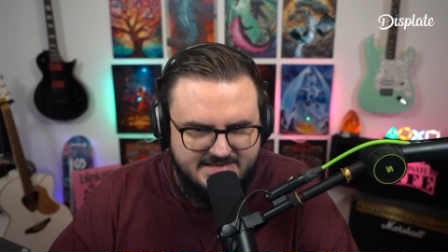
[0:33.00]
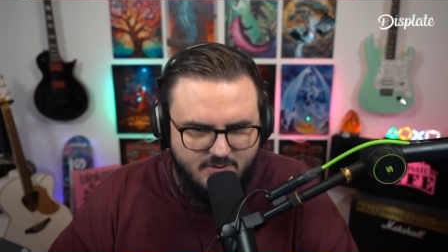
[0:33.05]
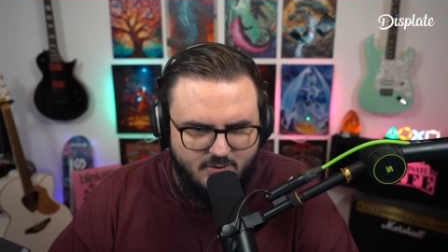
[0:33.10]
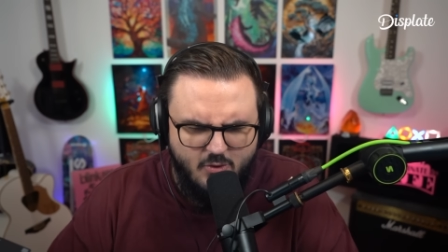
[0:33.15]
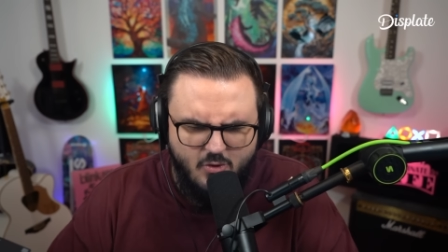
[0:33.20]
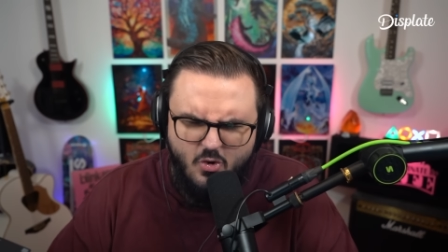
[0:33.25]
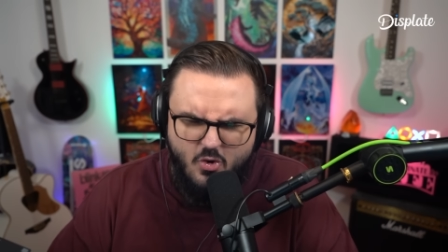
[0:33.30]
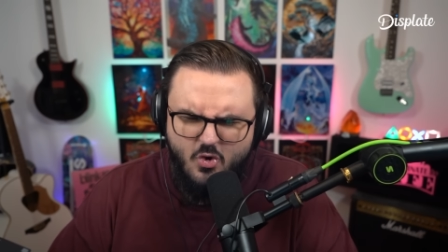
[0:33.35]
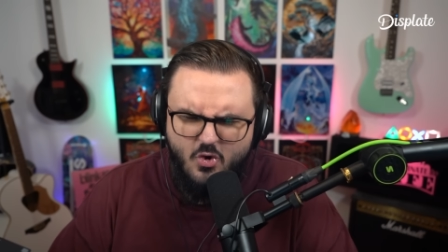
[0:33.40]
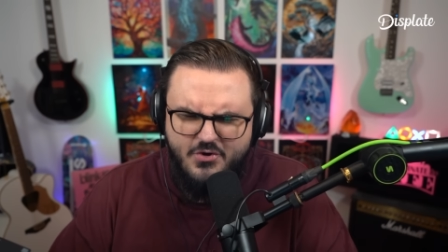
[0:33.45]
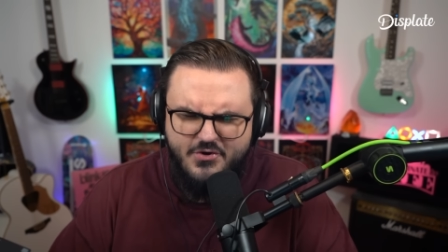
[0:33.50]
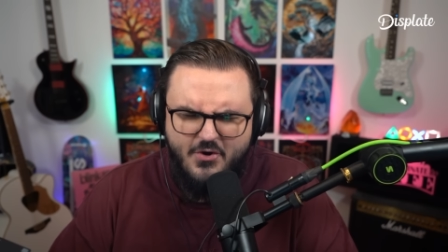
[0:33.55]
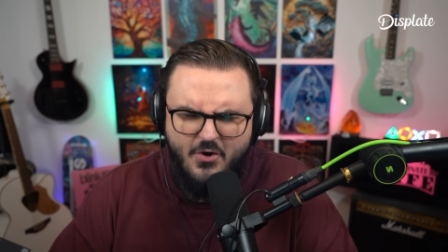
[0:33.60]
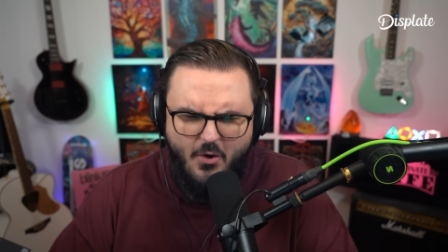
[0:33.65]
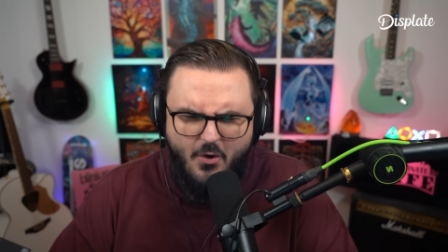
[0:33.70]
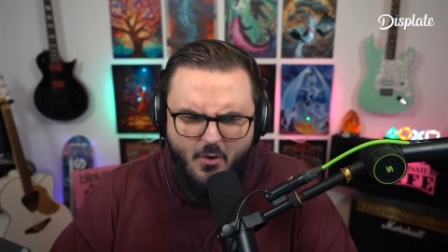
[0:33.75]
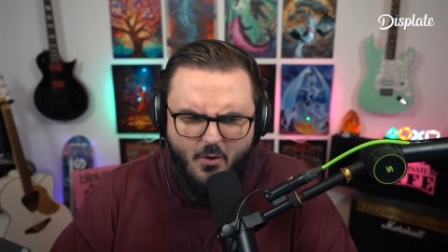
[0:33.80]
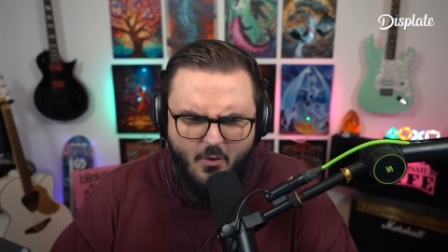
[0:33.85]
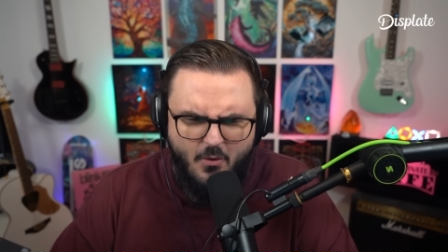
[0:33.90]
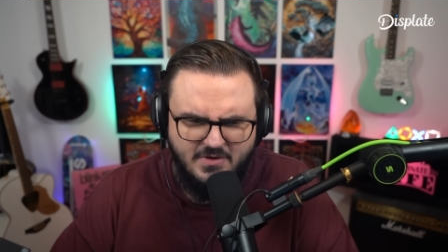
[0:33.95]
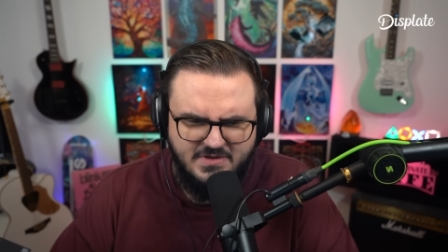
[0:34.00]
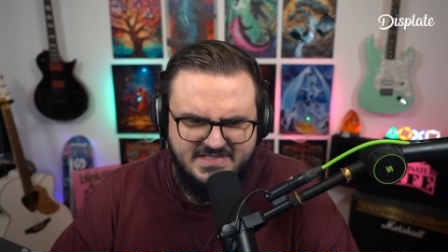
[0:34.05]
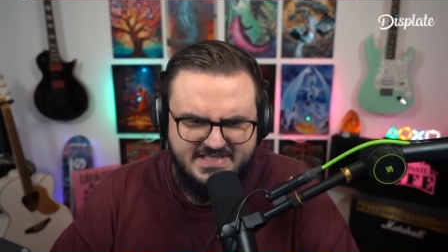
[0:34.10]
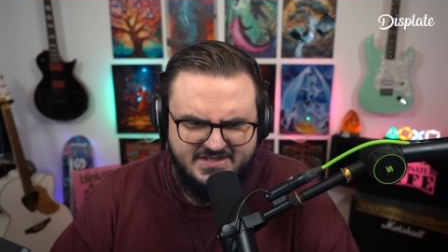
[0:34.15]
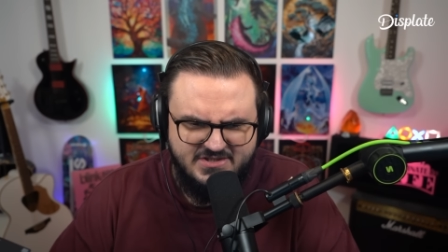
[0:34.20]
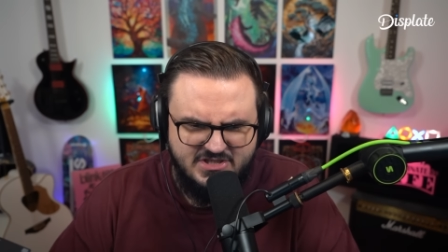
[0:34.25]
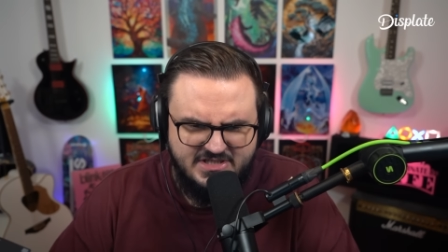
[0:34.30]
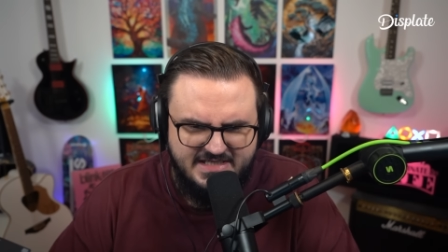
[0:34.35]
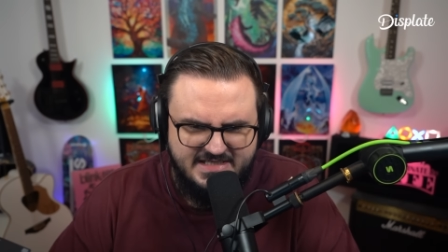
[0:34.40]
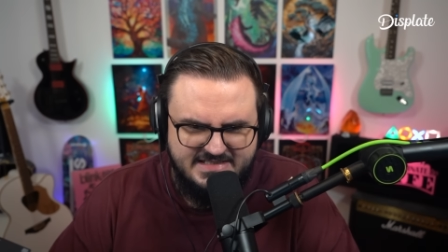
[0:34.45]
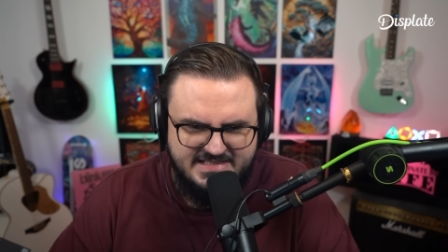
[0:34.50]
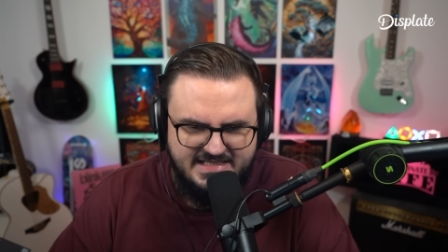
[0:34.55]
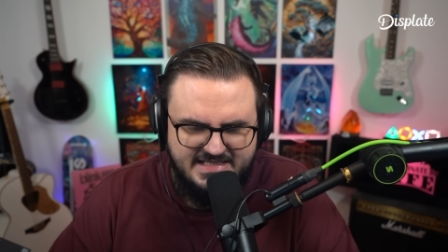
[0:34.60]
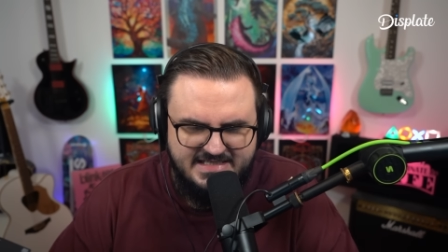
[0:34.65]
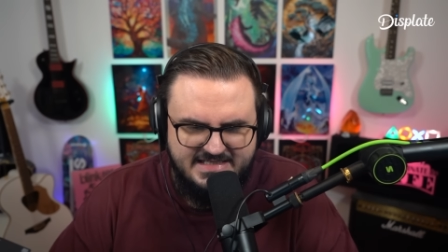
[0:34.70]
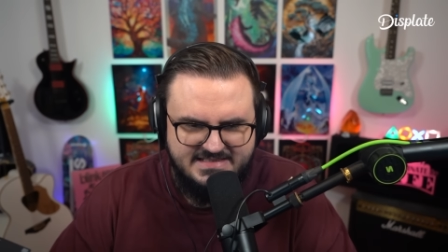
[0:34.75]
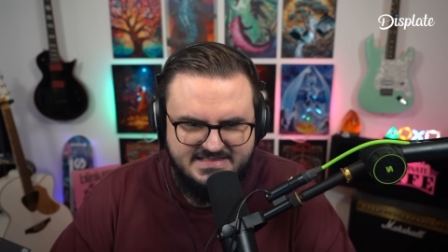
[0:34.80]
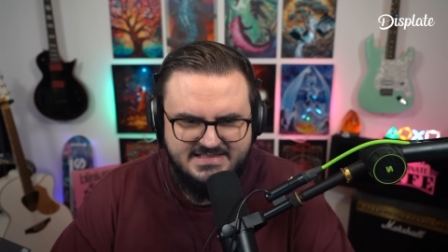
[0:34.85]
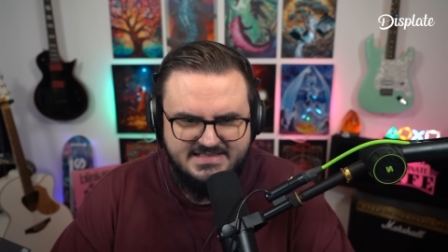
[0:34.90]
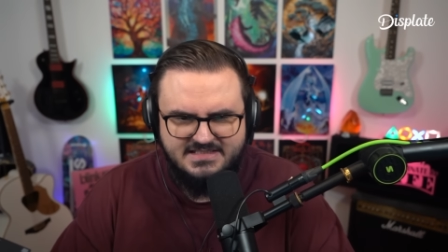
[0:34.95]
Oh no, Sascha hat ja
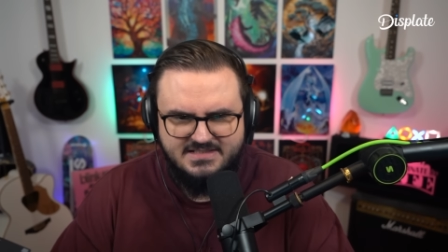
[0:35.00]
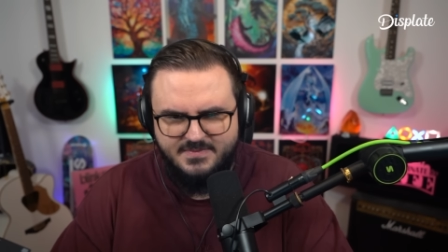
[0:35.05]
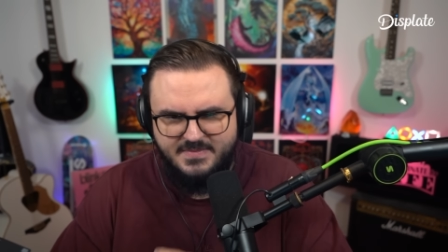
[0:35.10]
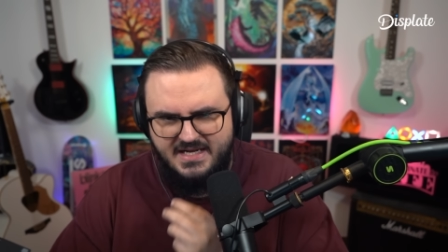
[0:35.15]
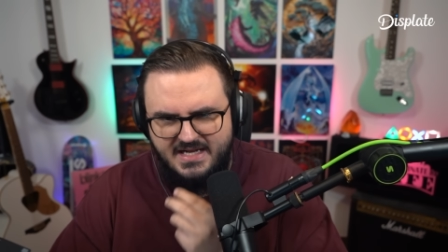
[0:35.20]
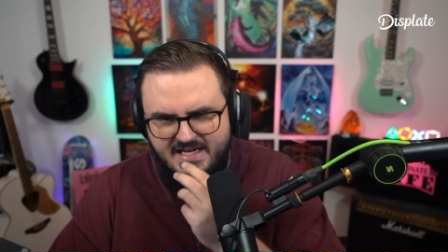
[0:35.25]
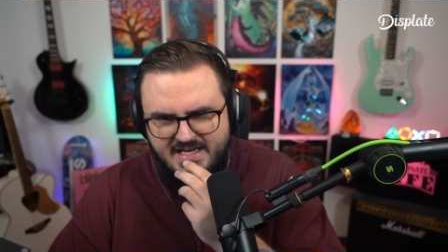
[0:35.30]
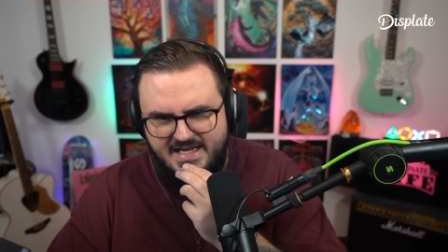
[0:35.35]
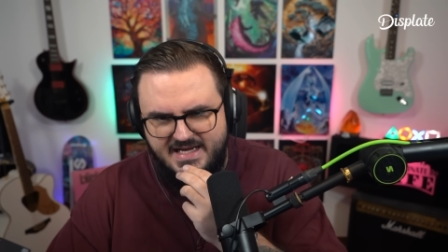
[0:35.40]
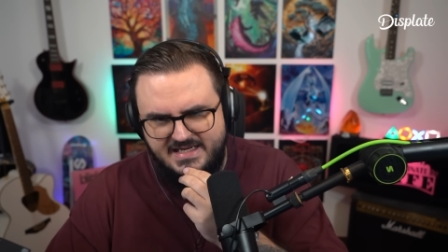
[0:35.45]
letztes Mal